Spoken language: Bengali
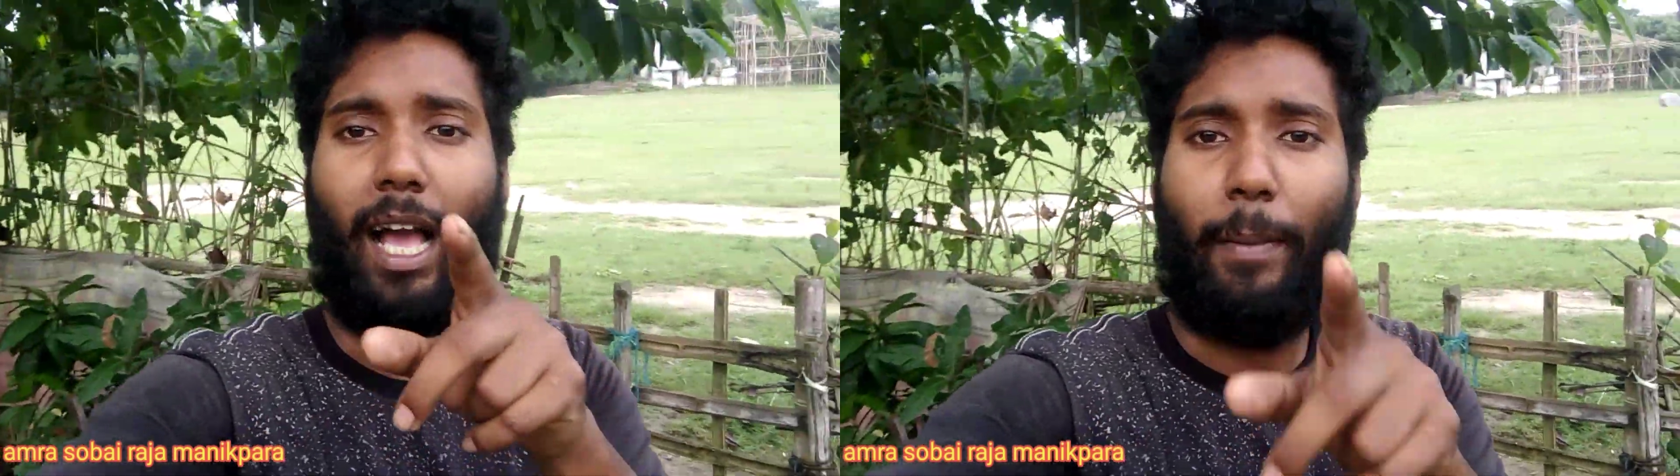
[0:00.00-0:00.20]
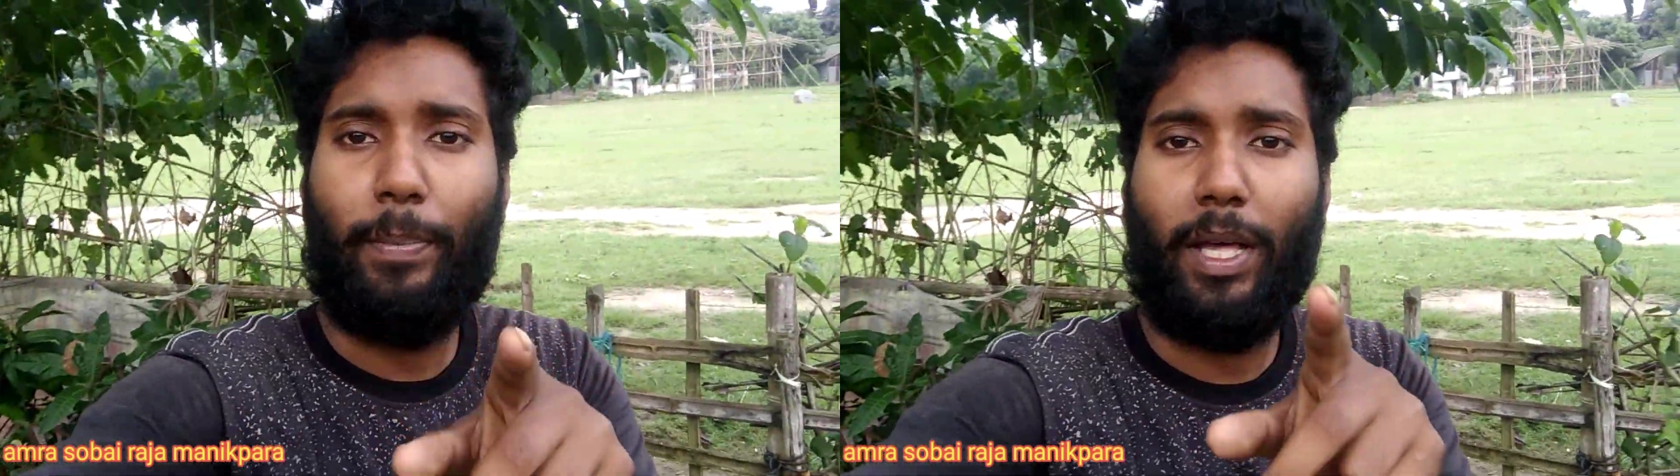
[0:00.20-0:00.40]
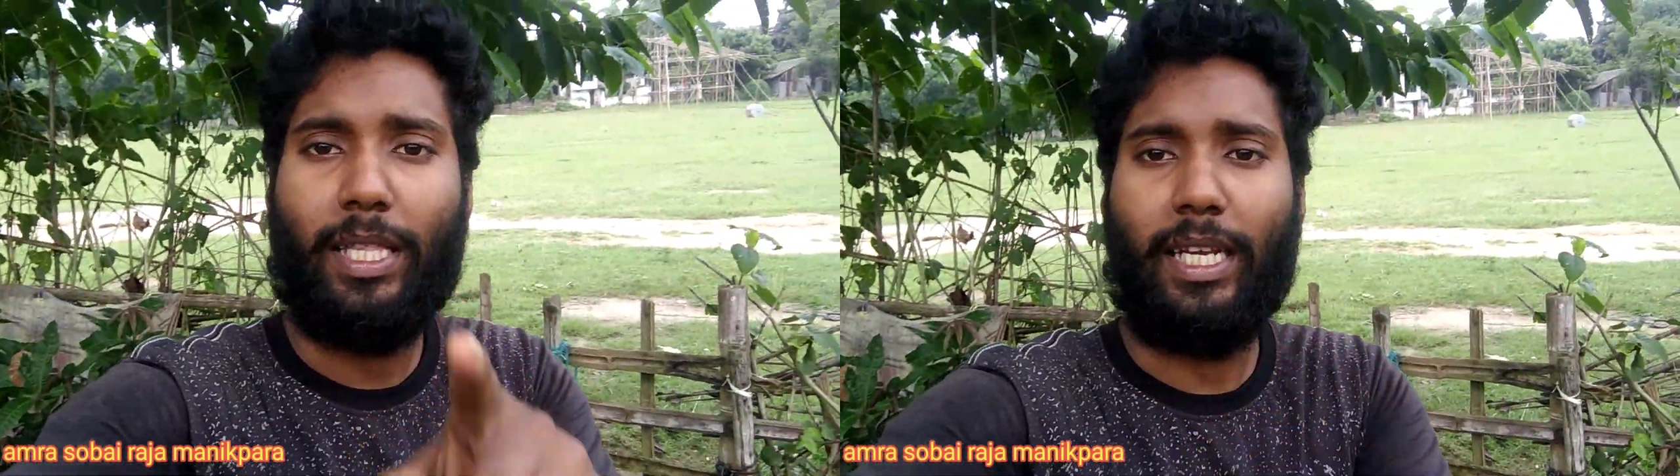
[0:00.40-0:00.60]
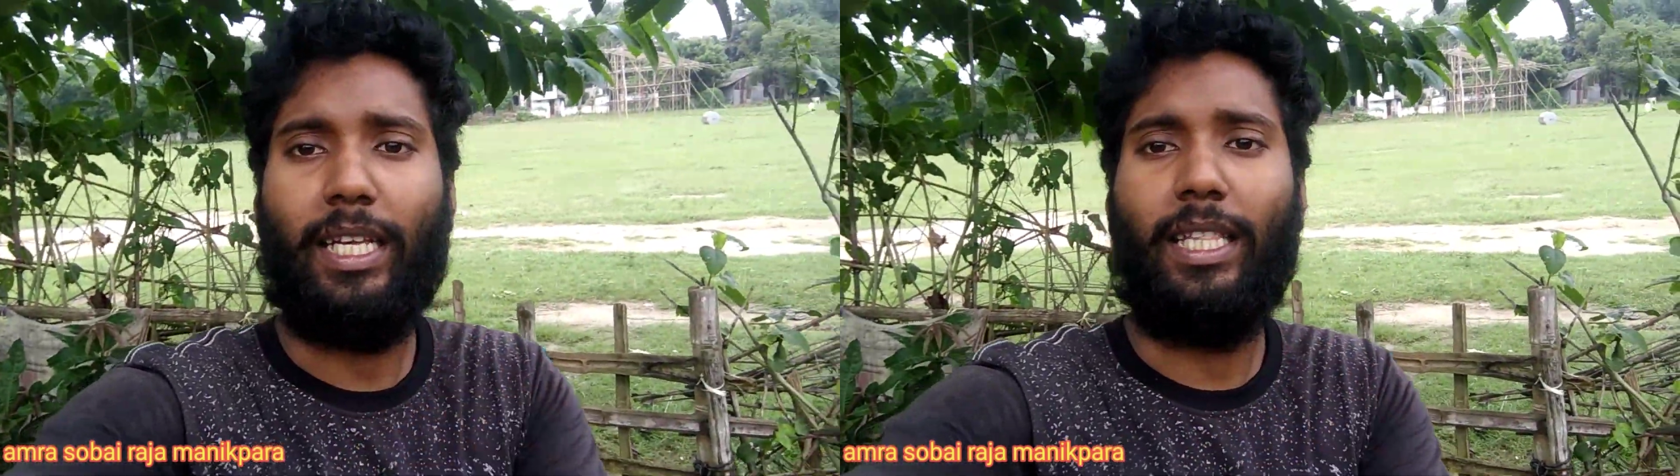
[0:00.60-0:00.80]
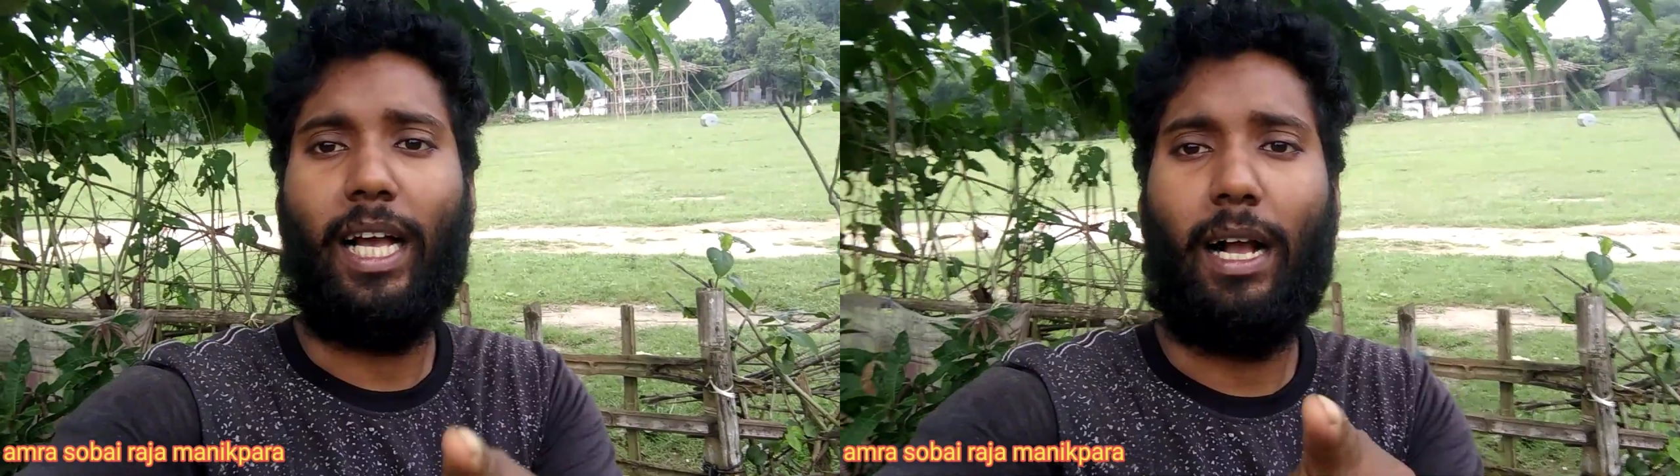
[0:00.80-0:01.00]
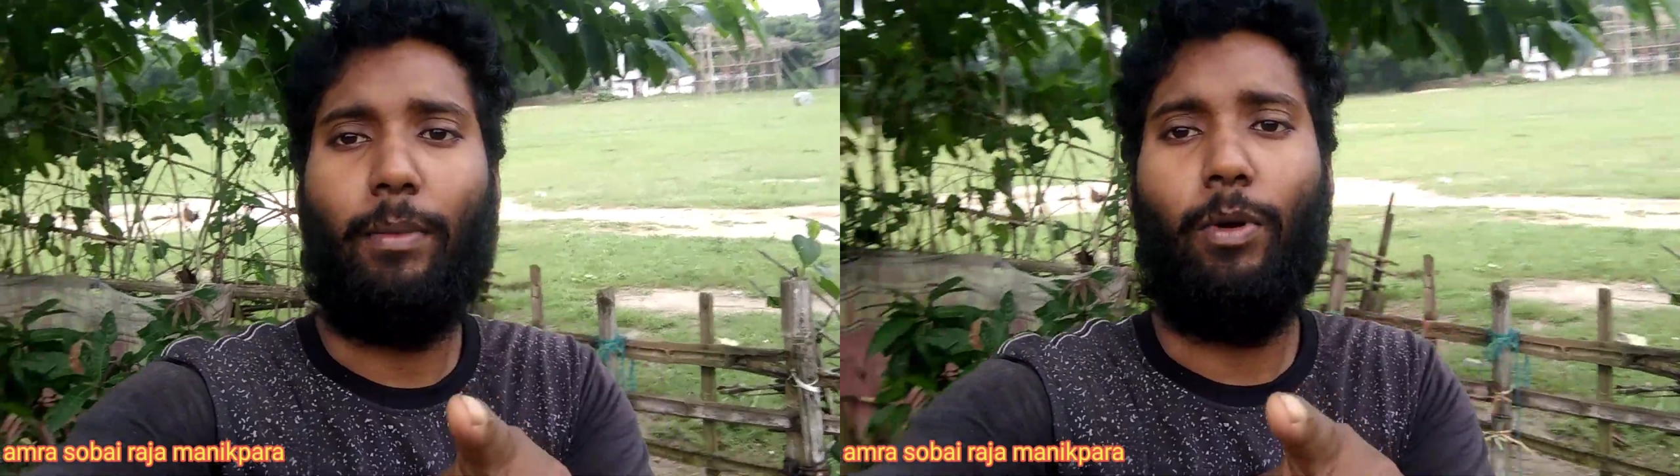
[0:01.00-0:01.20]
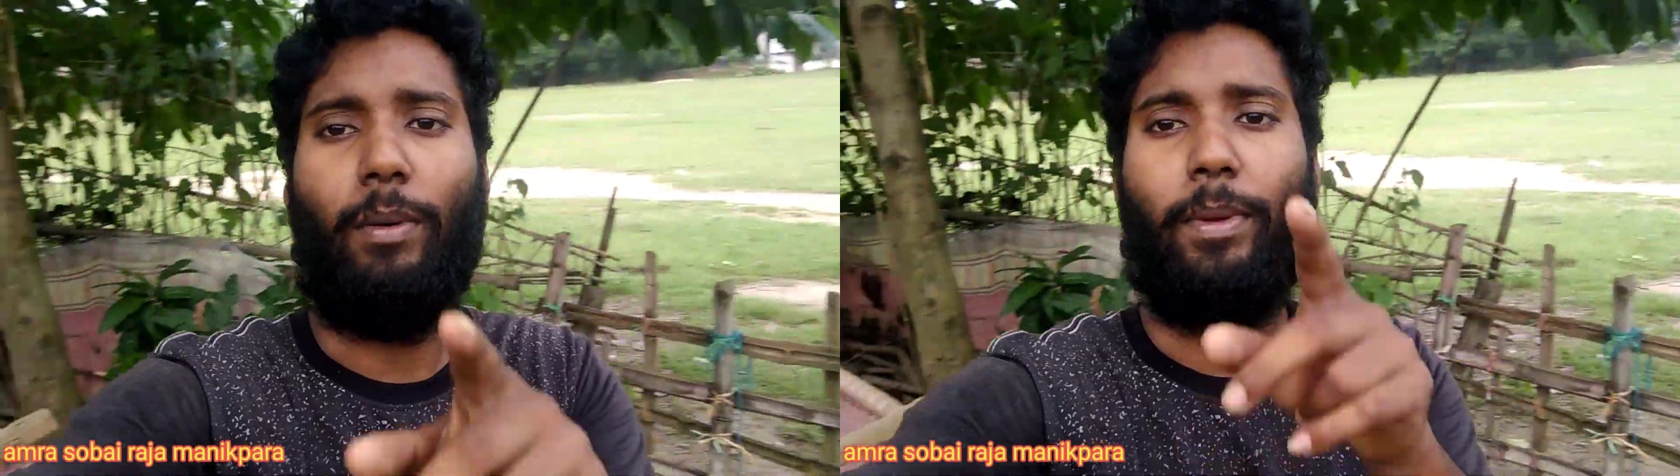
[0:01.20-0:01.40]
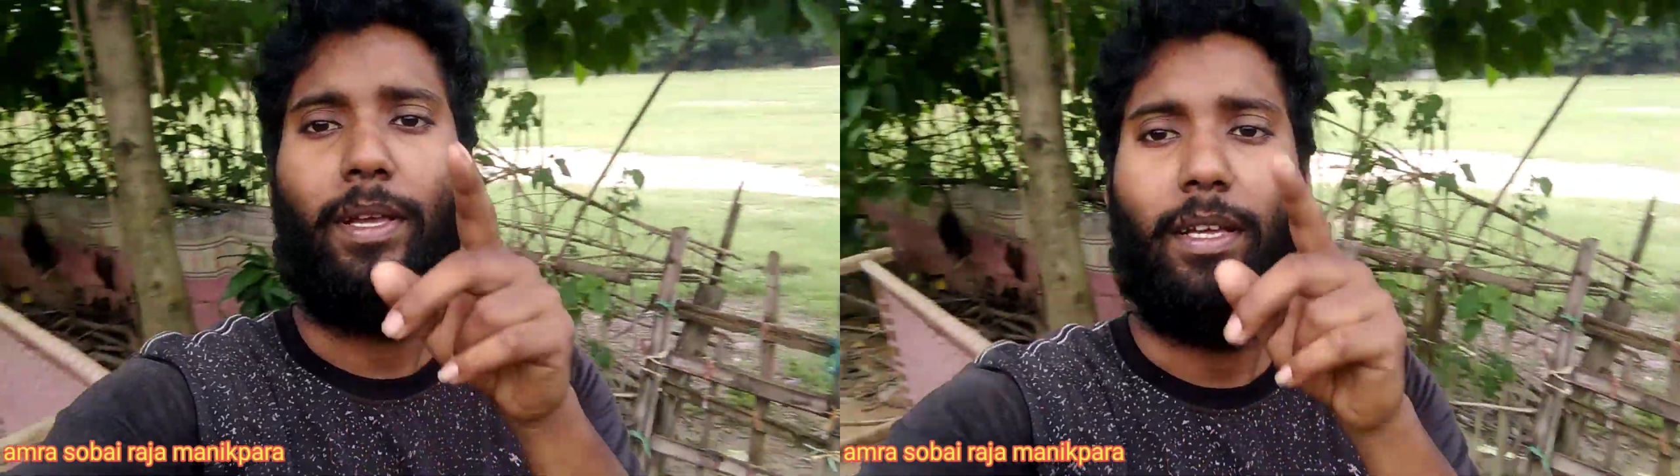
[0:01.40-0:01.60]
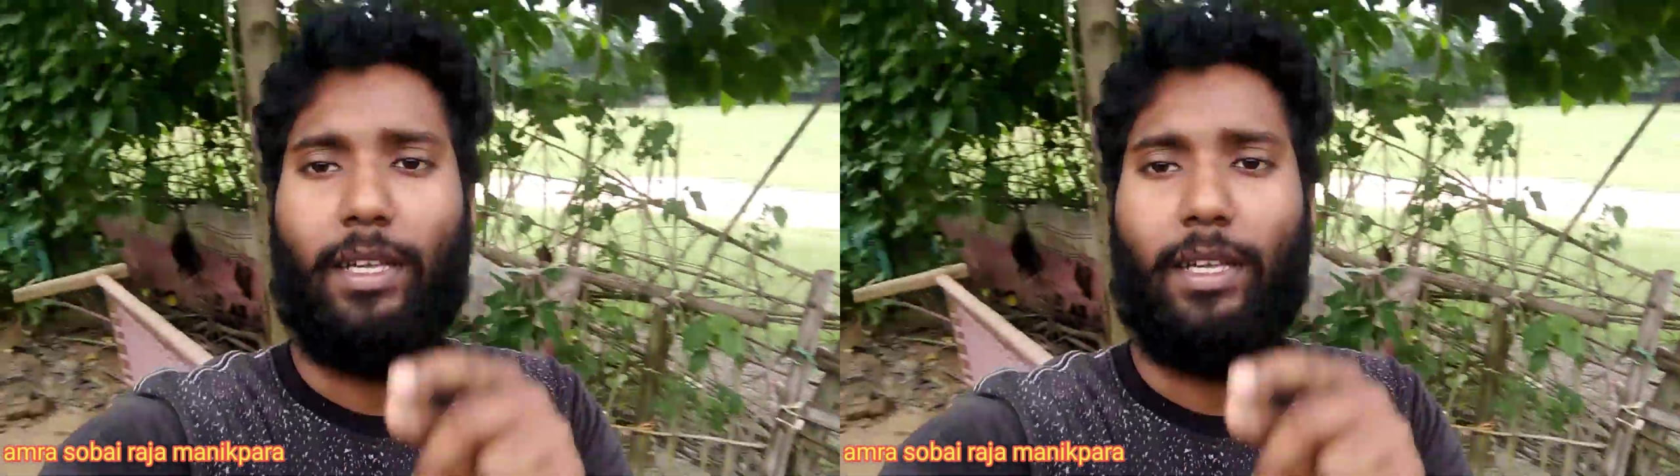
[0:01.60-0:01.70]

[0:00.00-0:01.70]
আপনাদেরকে দেখাবো আমি